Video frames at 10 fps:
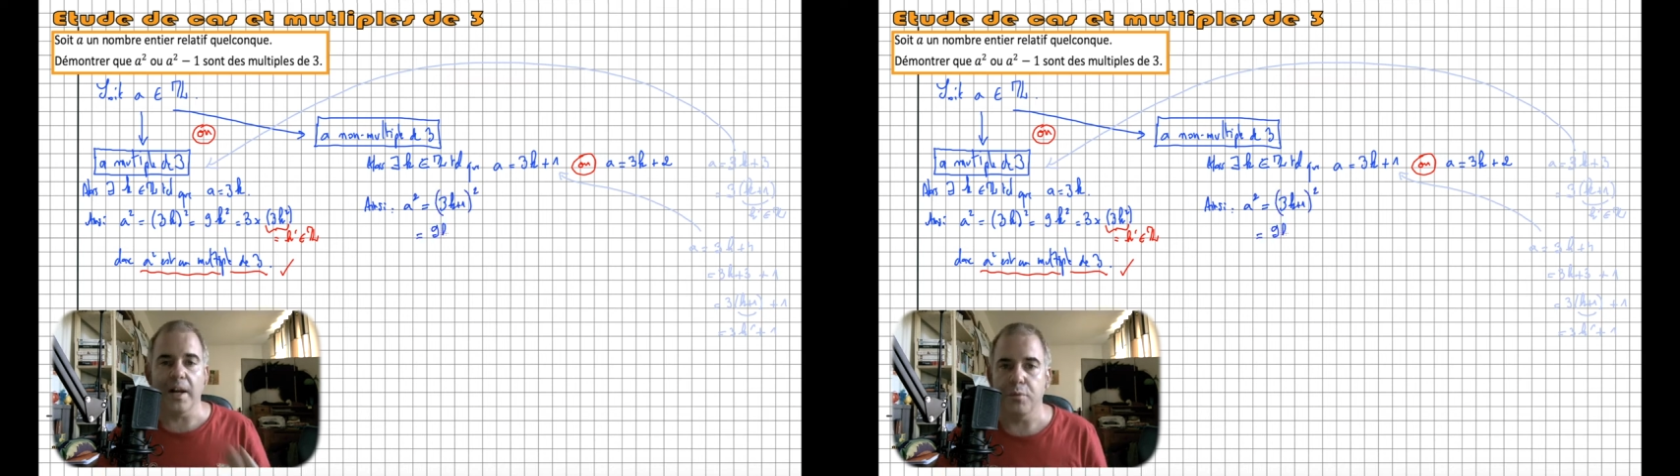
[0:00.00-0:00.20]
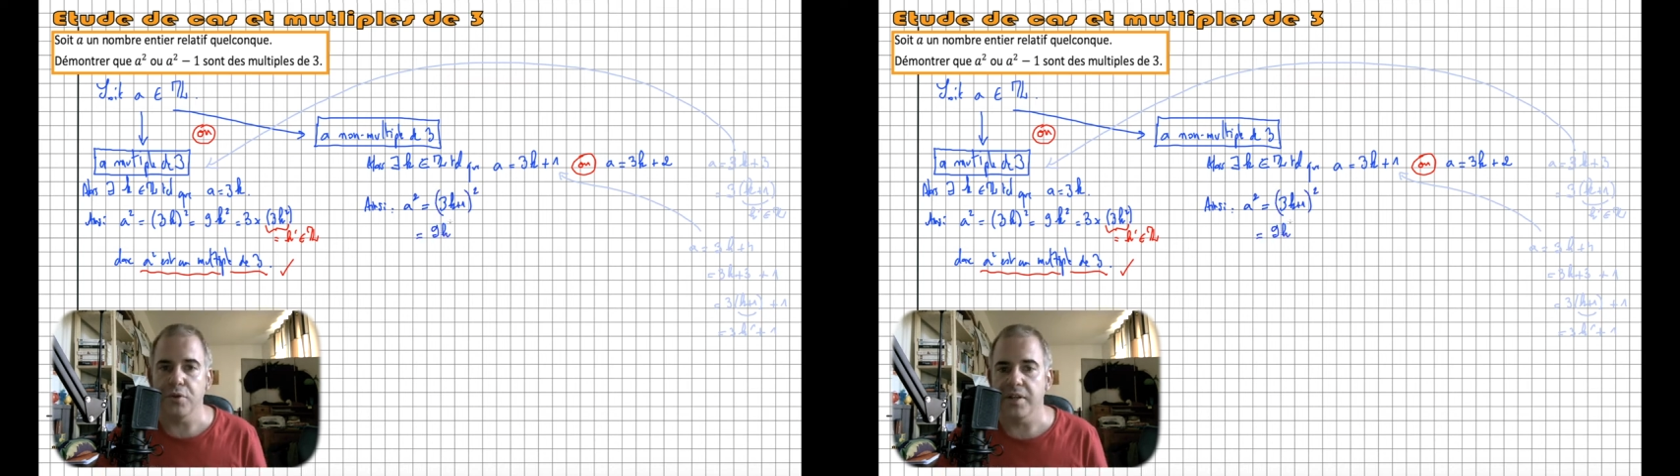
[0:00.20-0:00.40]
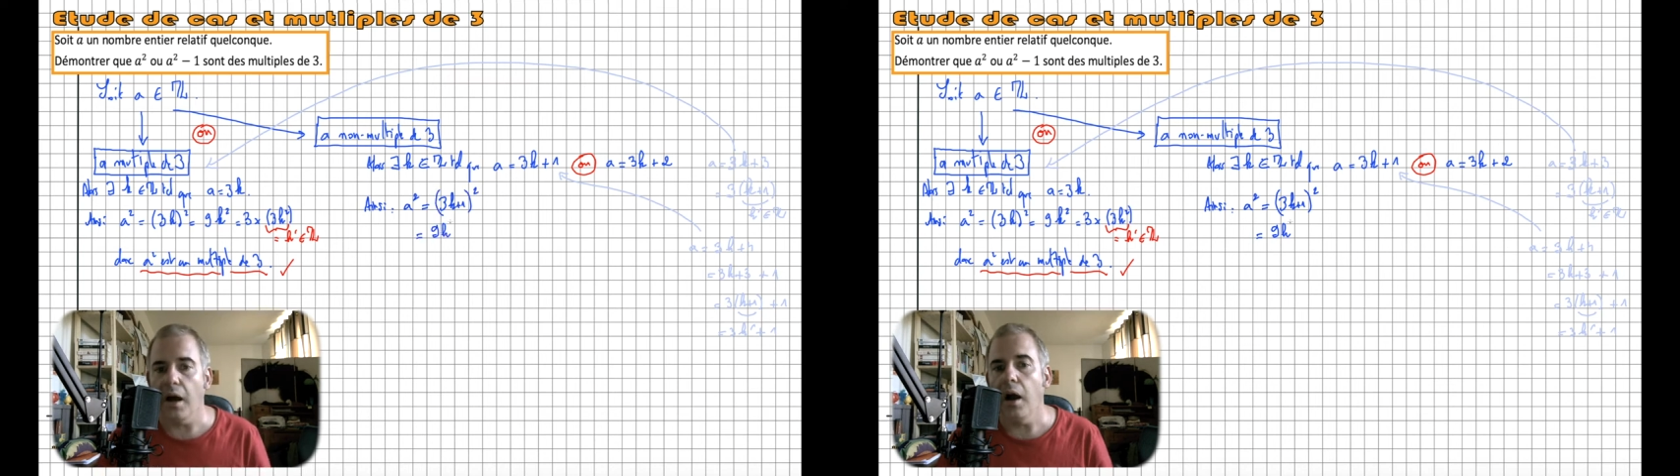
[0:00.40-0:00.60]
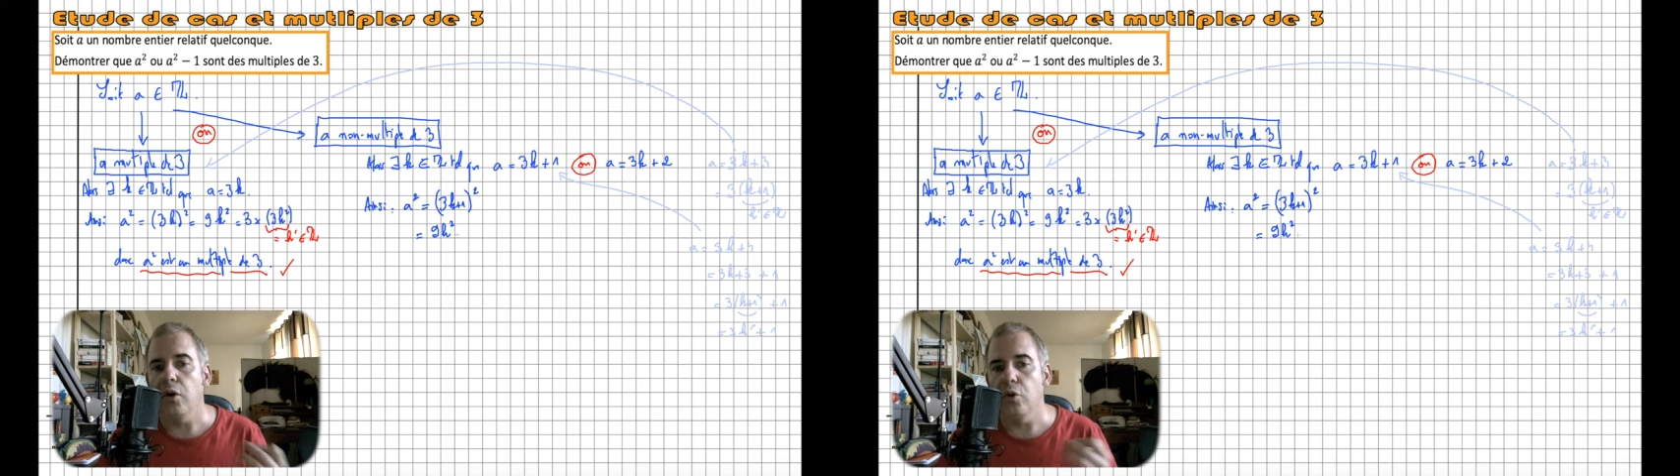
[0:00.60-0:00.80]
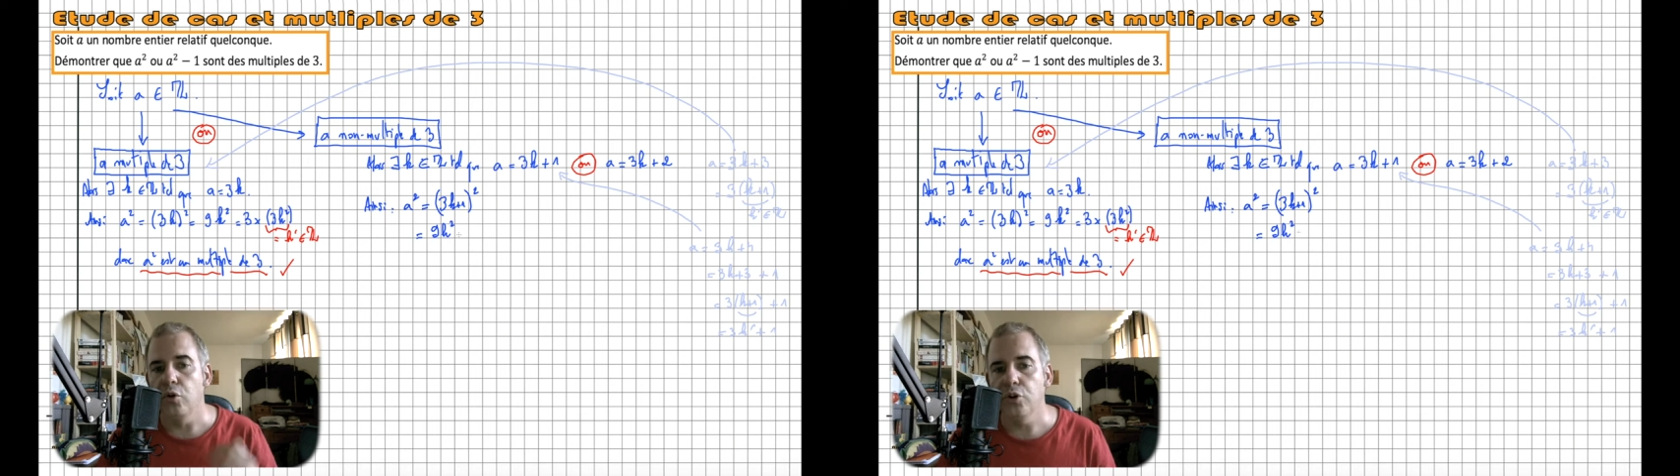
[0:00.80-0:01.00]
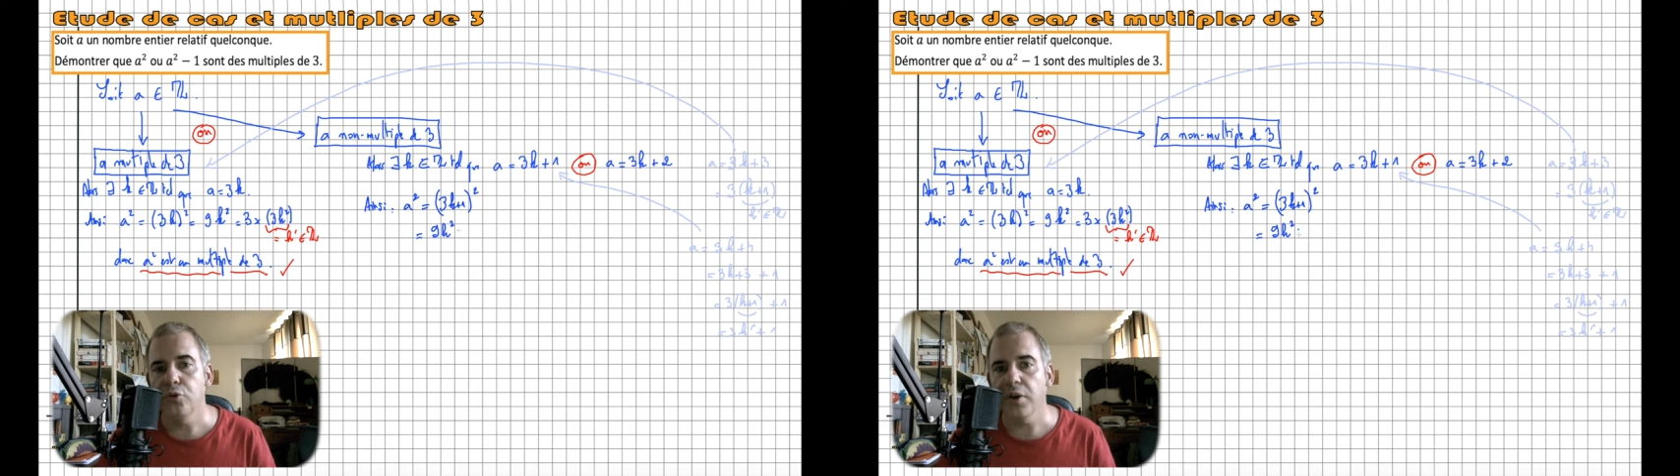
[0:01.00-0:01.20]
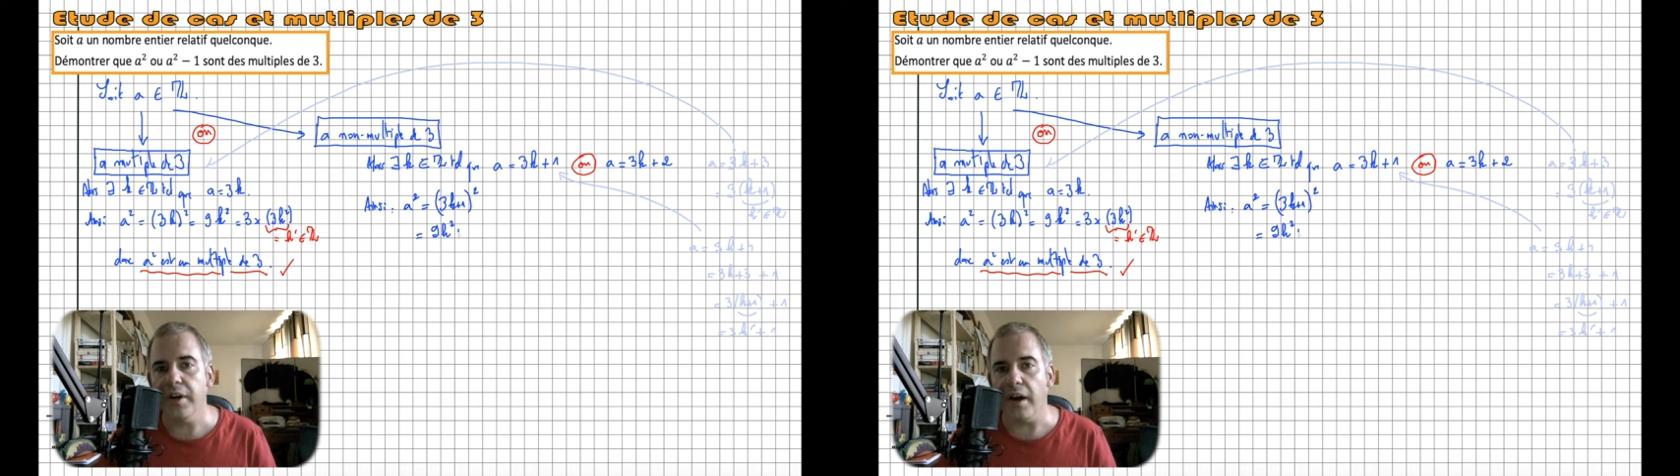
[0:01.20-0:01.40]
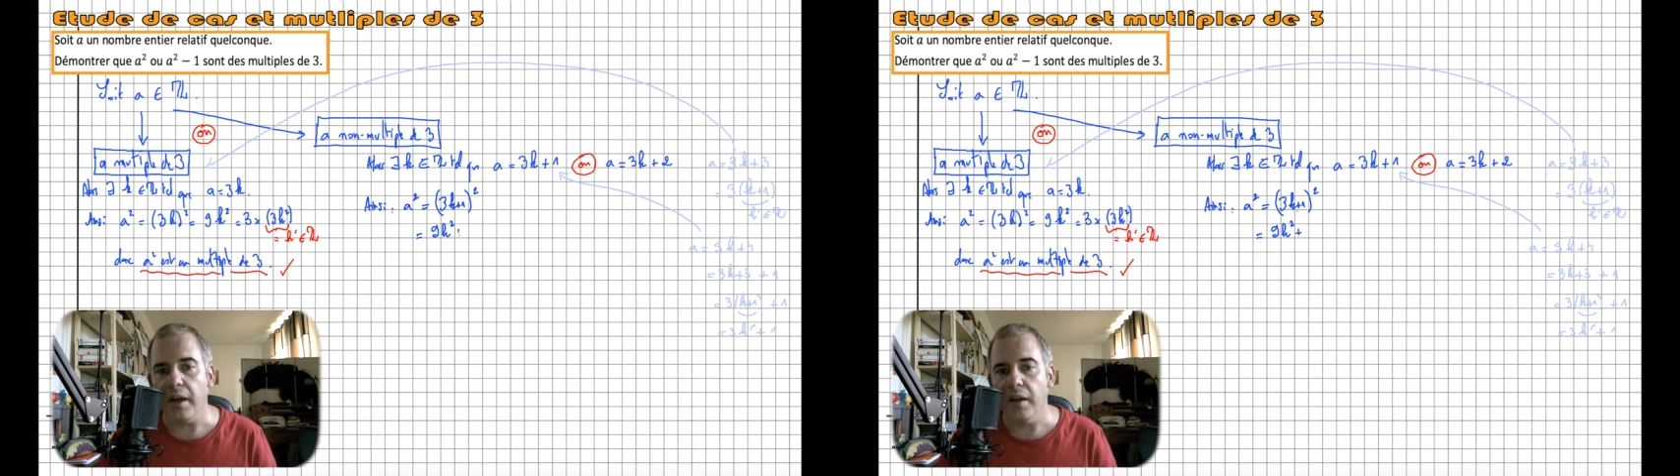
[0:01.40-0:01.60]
plus 1, le tout au carré.